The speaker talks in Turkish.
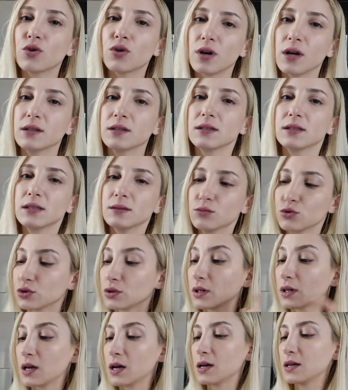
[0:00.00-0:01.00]
oranlarını
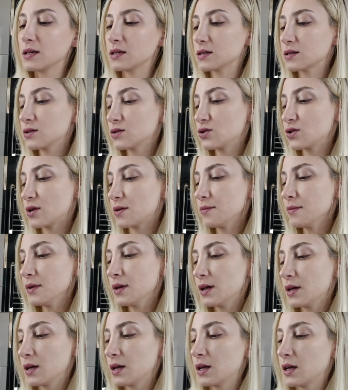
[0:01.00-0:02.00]
mutlaka yazacağım.
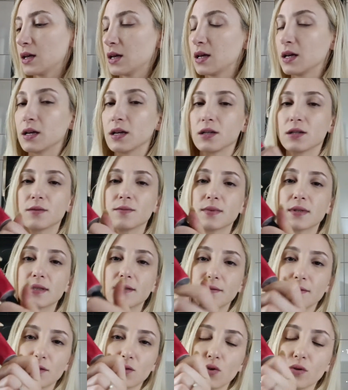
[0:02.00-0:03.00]
Şimdi
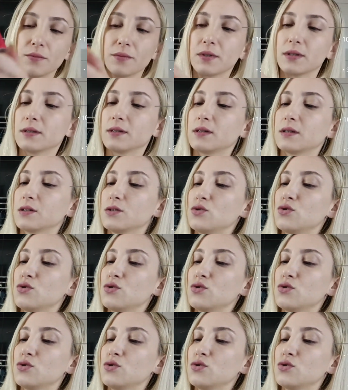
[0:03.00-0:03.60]
0.11'i de